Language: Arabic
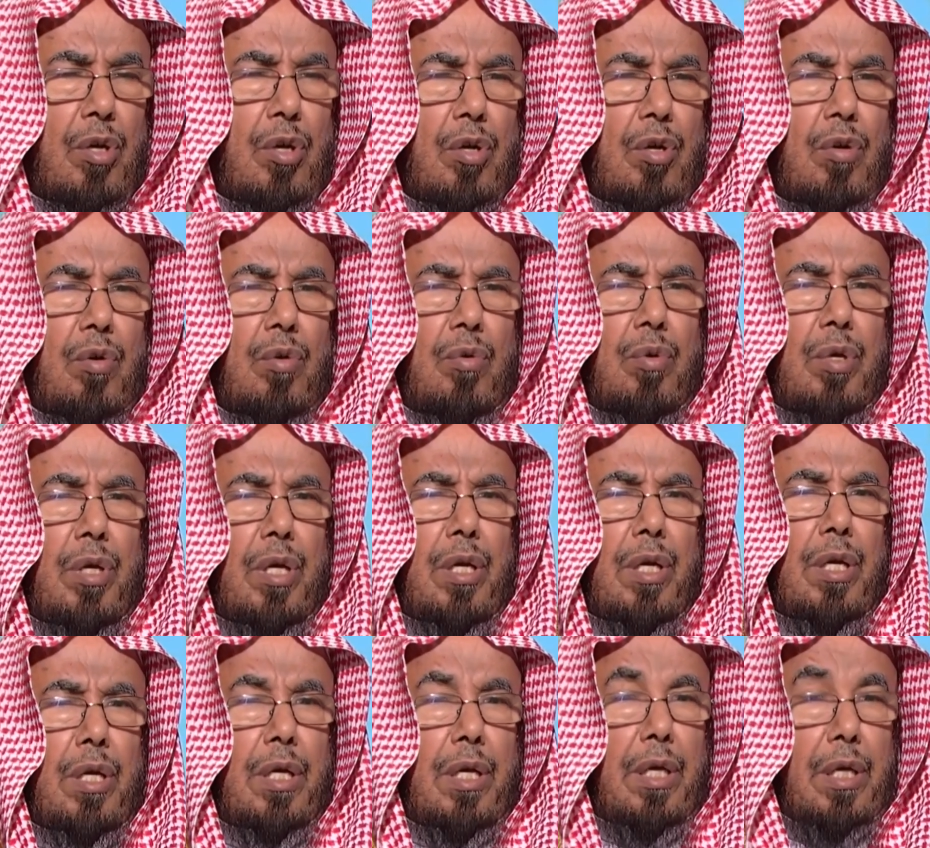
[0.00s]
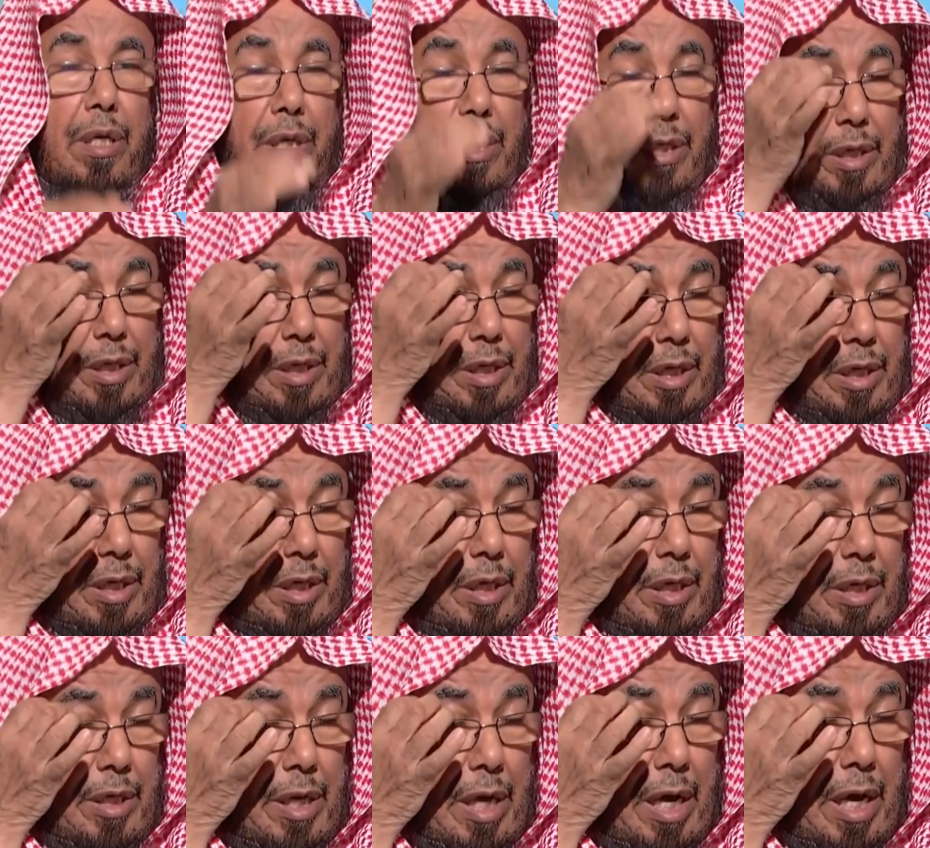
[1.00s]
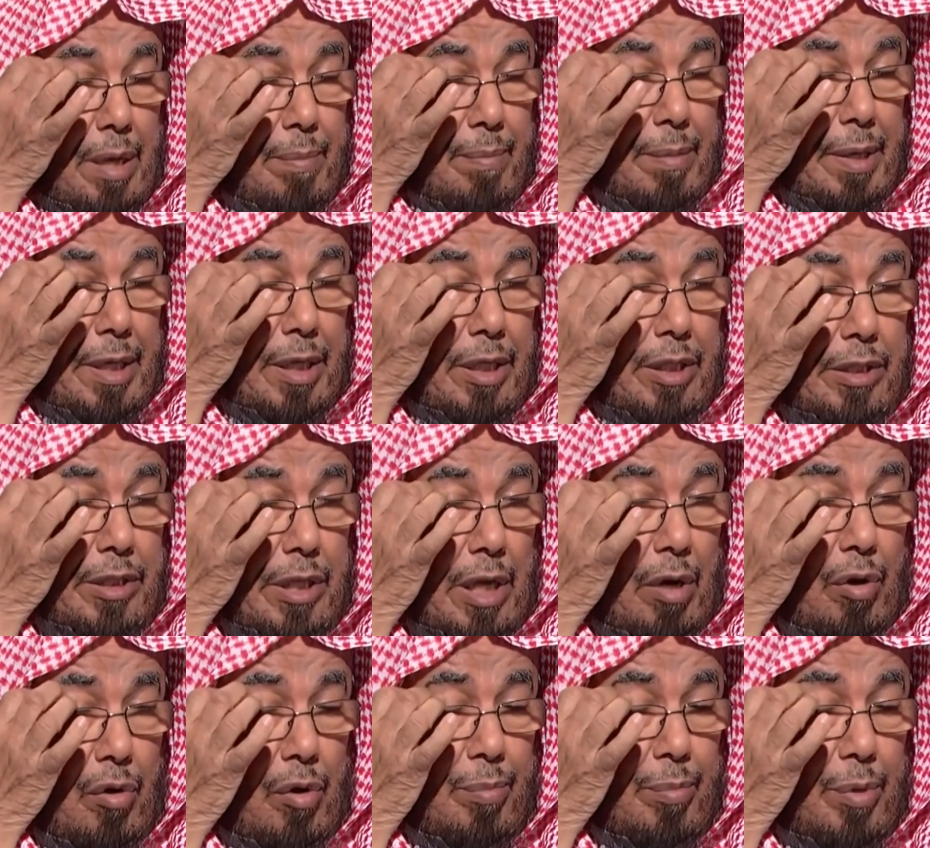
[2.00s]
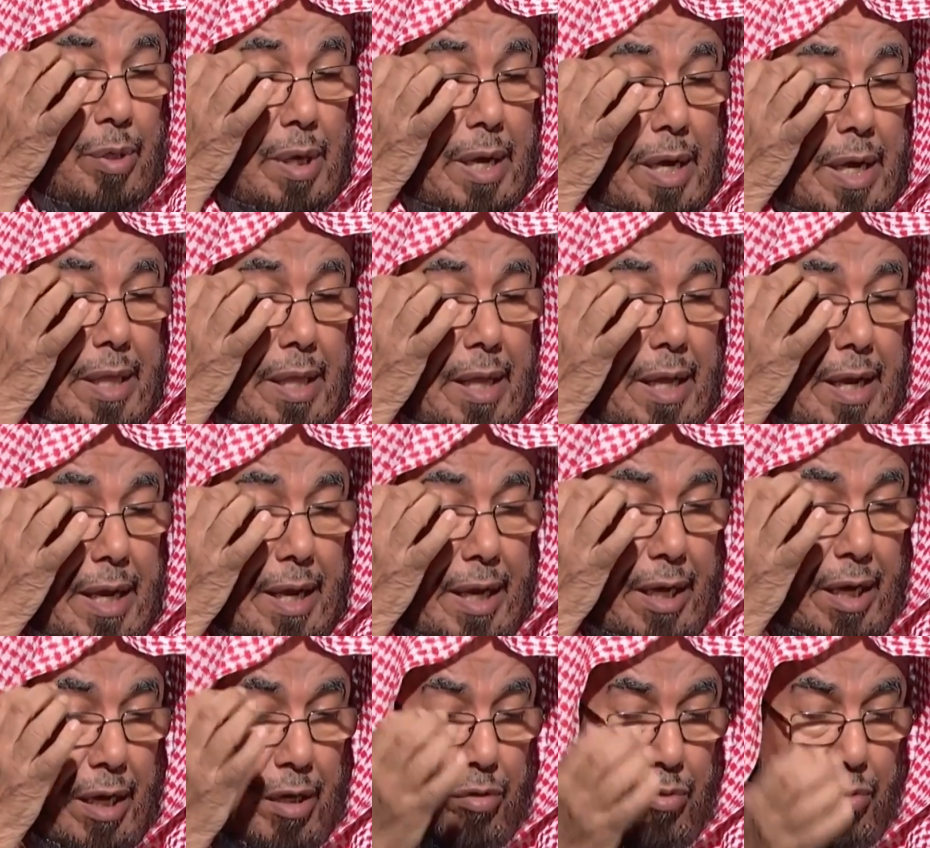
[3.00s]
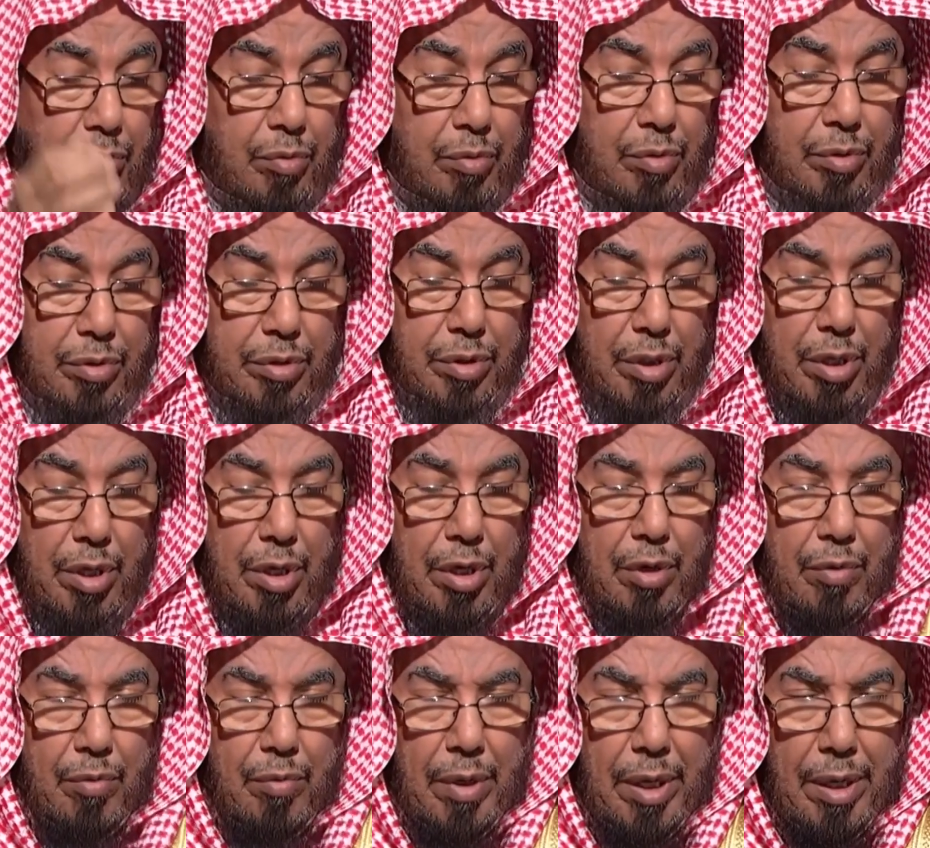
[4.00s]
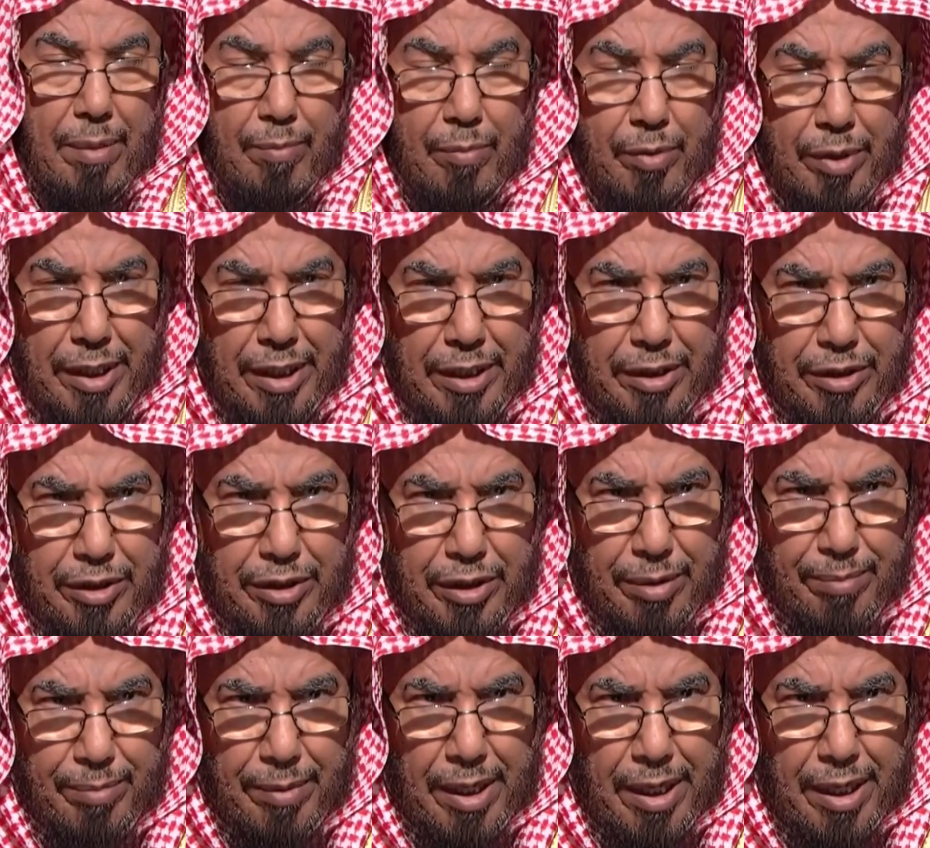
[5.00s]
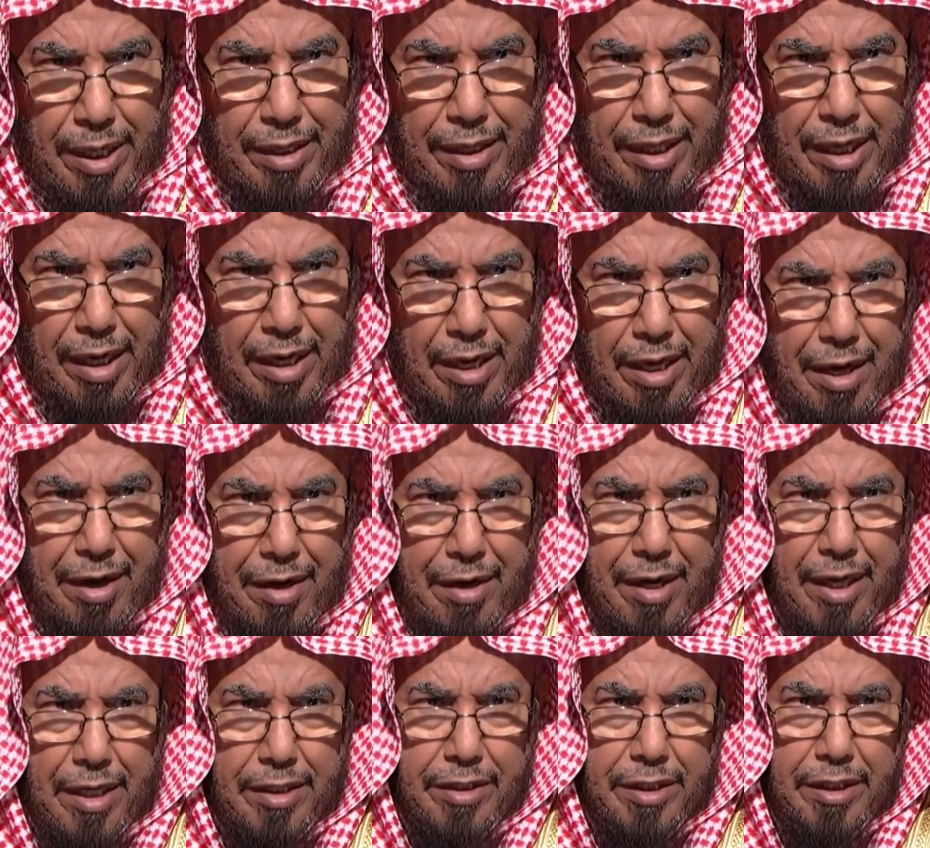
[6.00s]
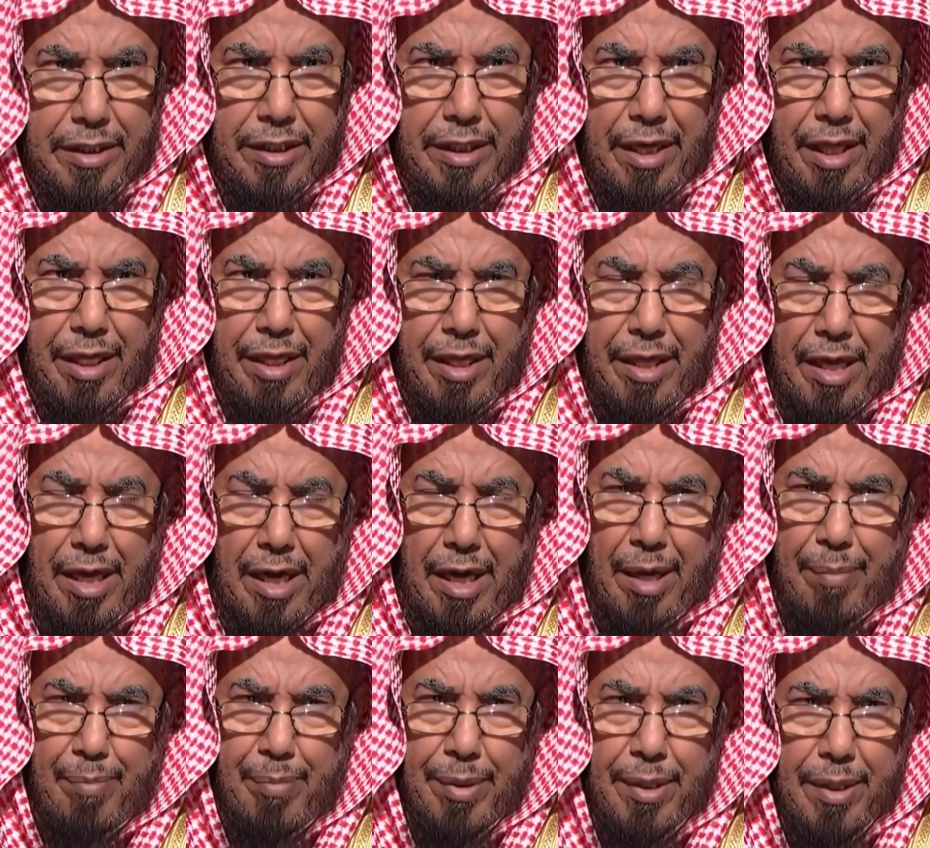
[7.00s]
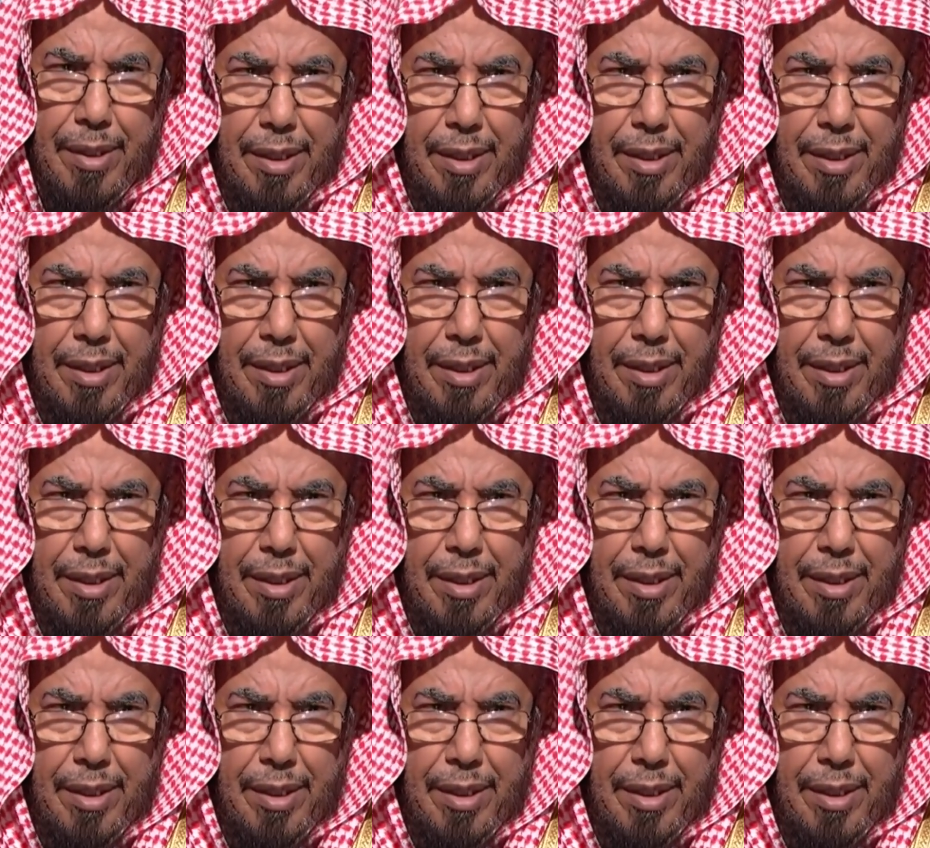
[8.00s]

ودائما يتسلون هذا لا يجوز والمنجم هذا الخراص الكذاب